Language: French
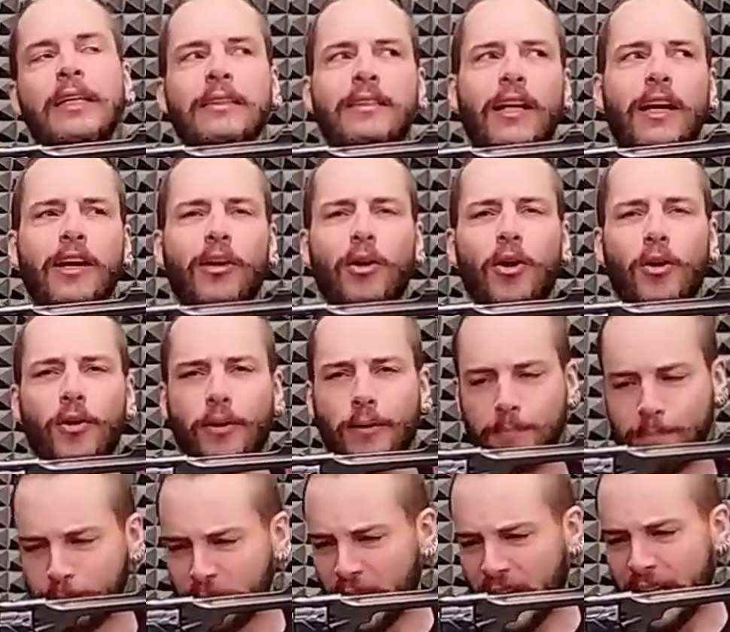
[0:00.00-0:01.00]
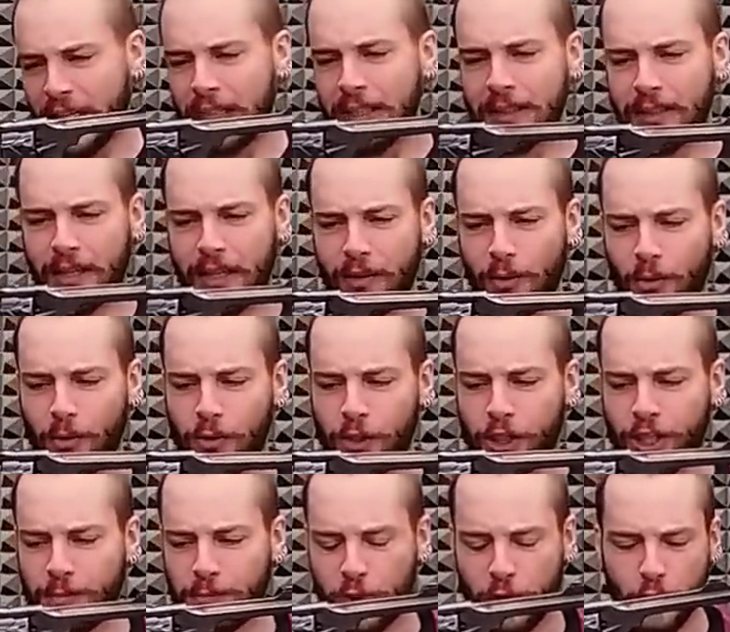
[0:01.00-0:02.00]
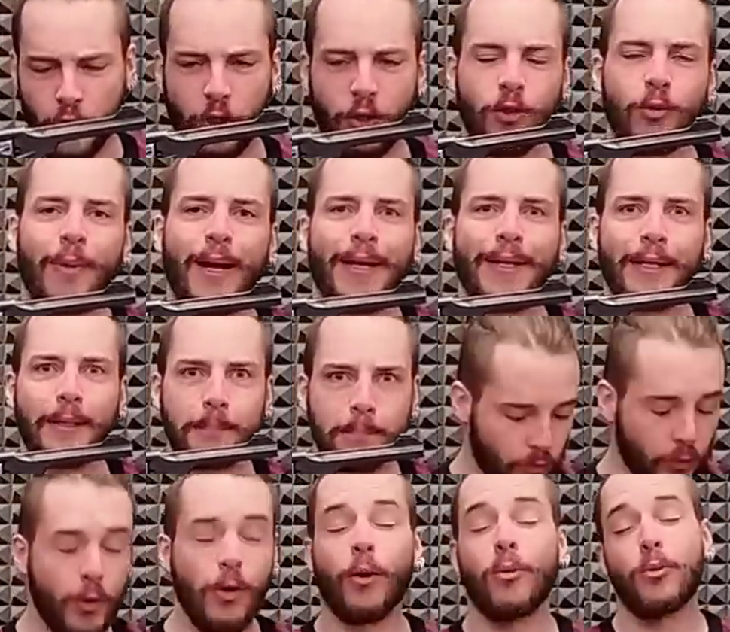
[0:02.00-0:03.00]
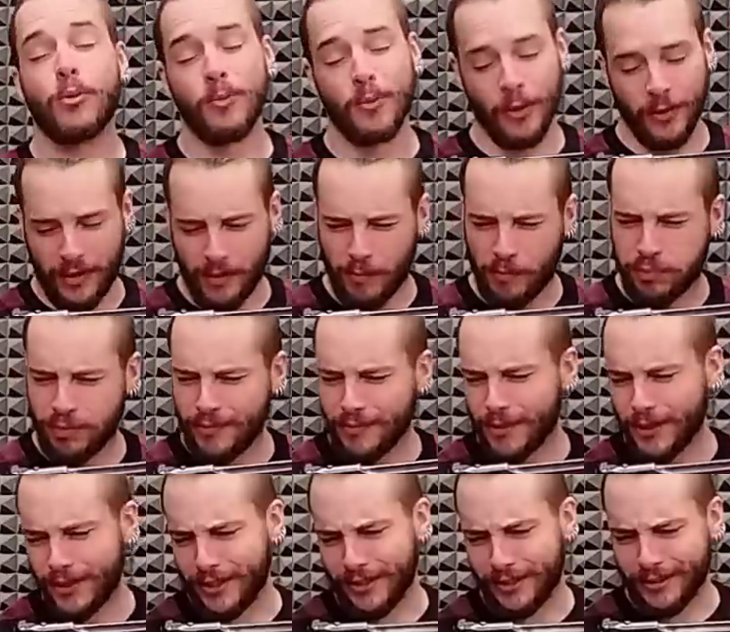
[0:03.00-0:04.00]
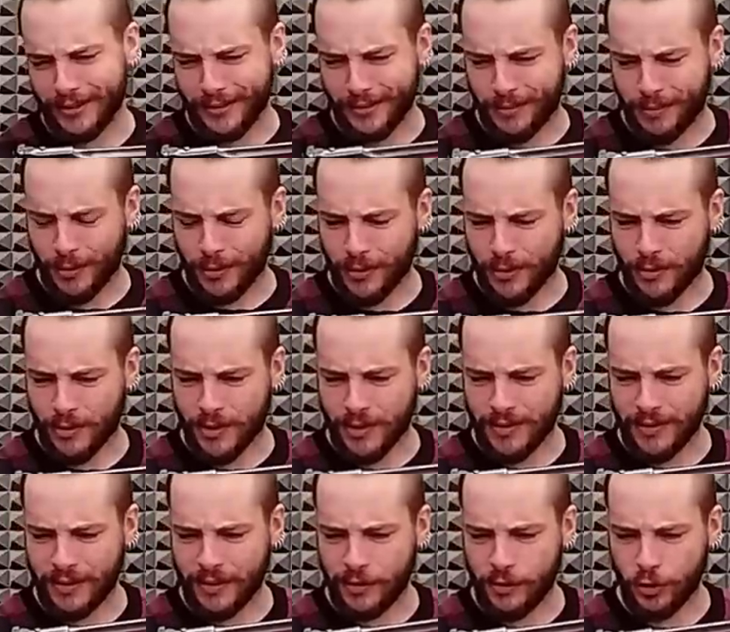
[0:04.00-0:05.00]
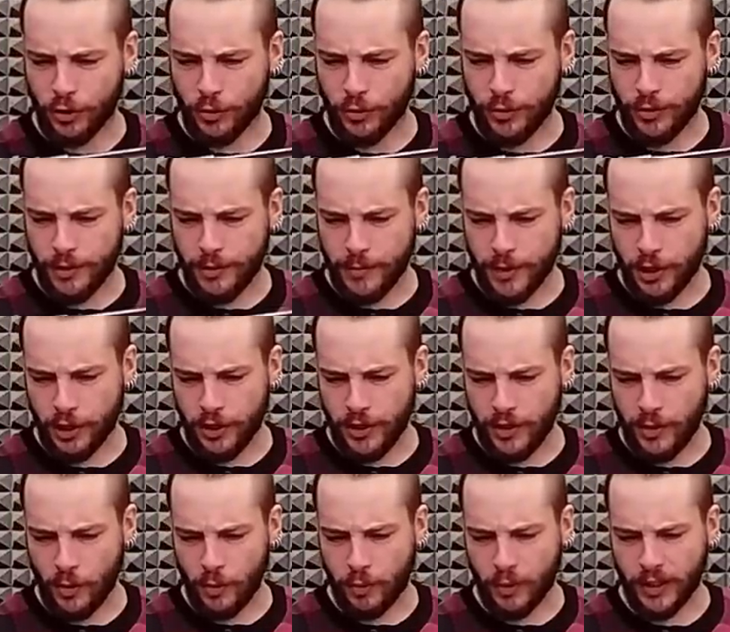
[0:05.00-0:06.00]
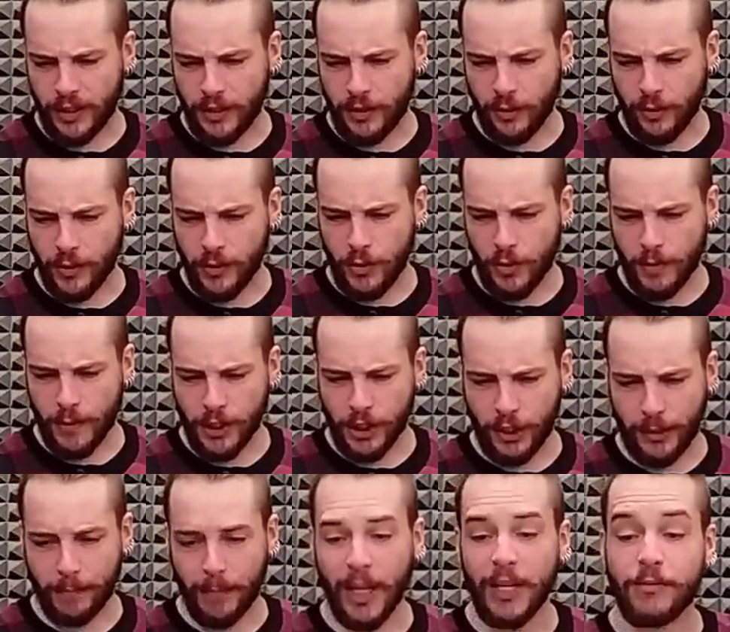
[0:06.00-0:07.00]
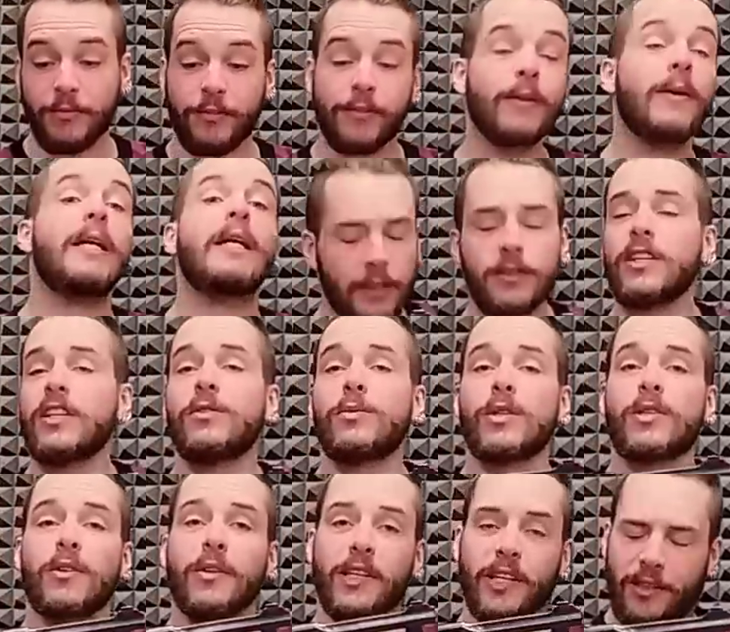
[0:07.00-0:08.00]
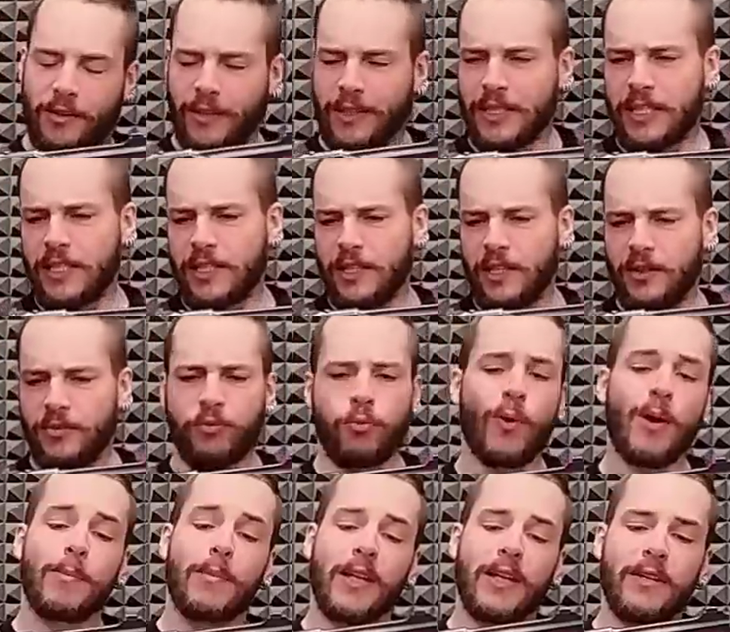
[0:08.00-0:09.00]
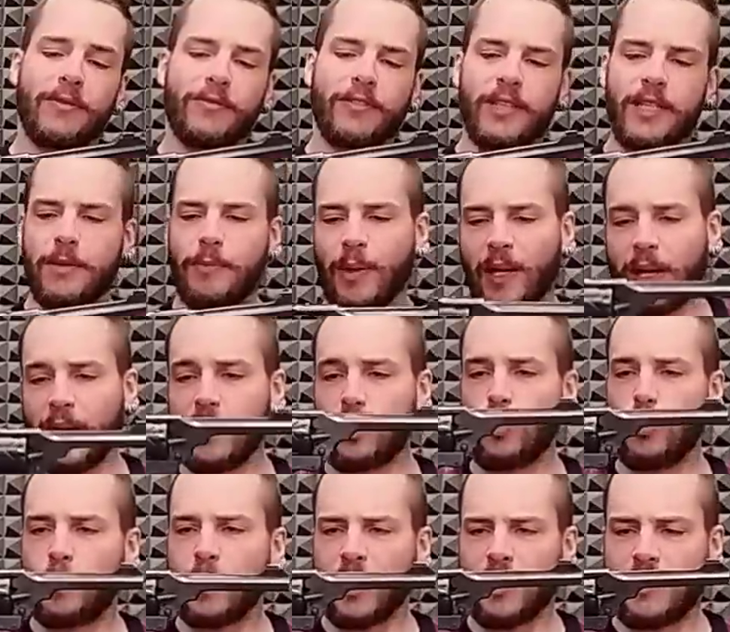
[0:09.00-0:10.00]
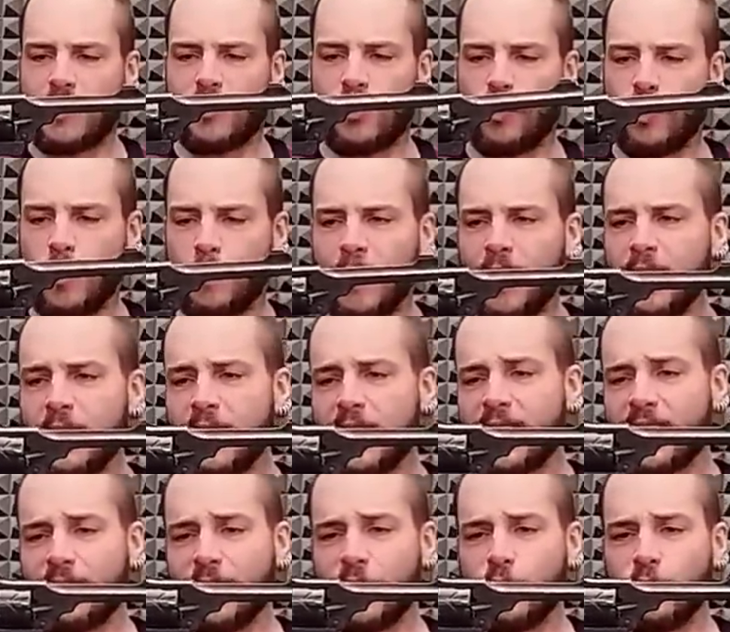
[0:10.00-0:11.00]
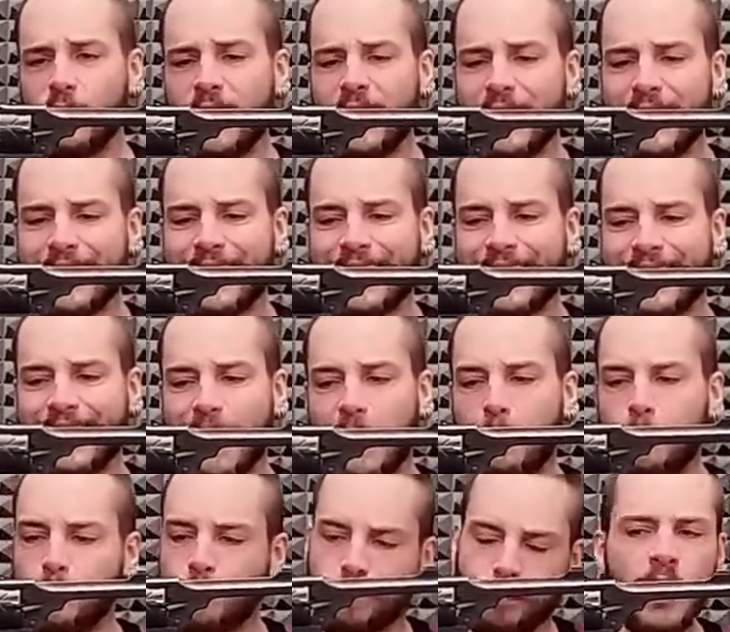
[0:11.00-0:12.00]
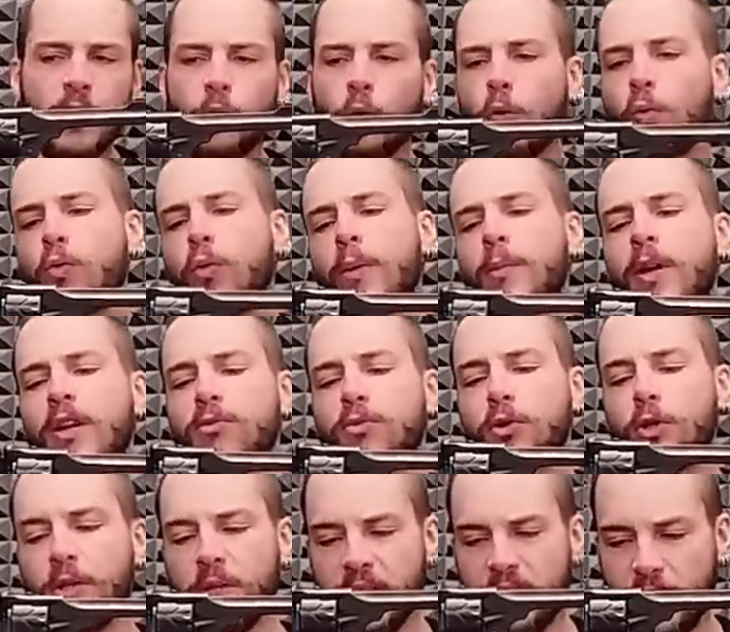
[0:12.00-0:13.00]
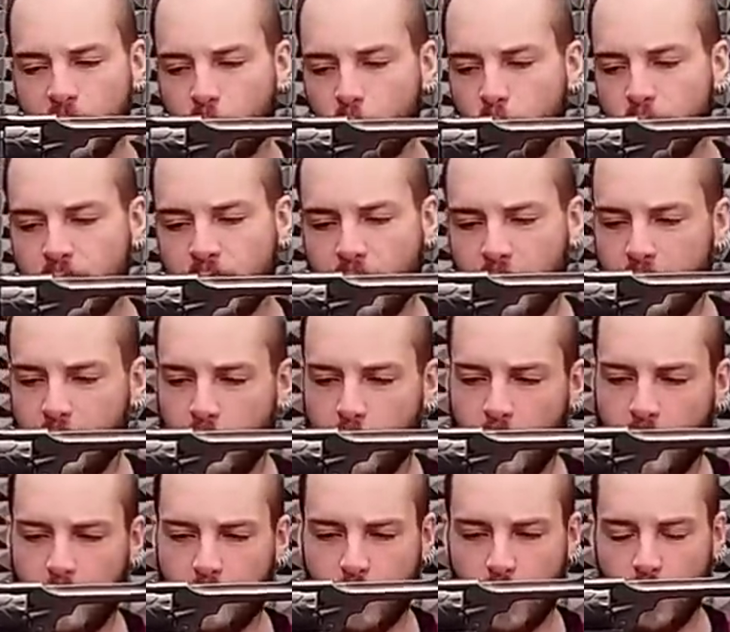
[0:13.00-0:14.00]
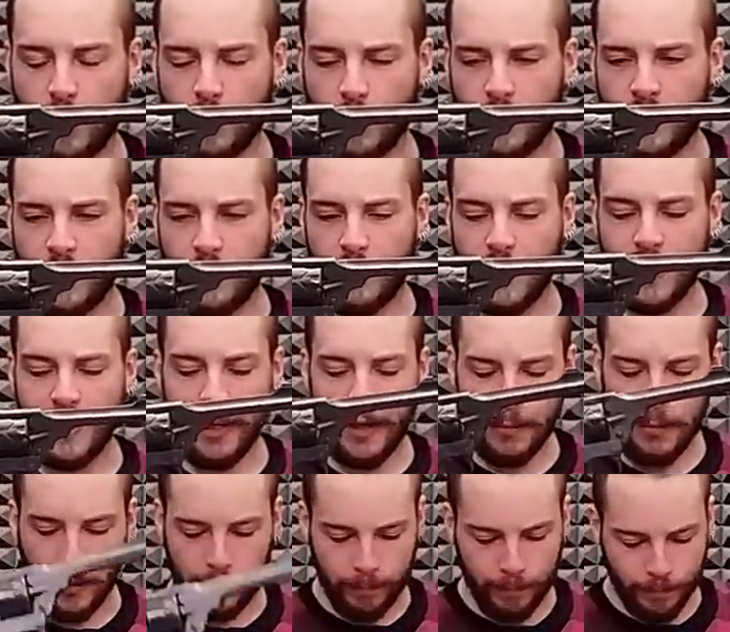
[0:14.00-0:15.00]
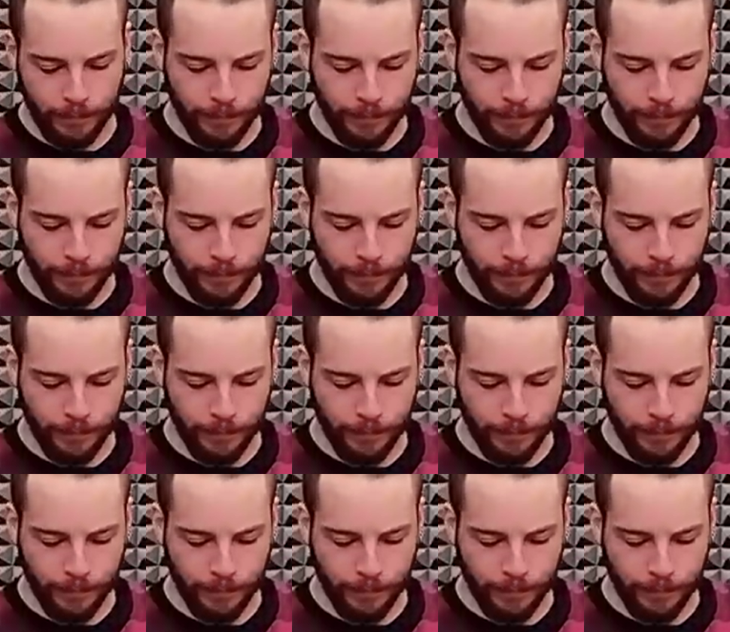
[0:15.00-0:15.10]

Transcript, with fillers: Très drôle Très drôle, j'aime ce genre de blague. Vu l'engouement des boomers pour le 73, je n'ose imaginer le prix qu'aurait eu ce machin. Bref, en 1899, Webley finit par récupérer ce bébé et ça va donner ça. Donc Webley, vous connaissez tous, ça a une gueule absolument inimitable.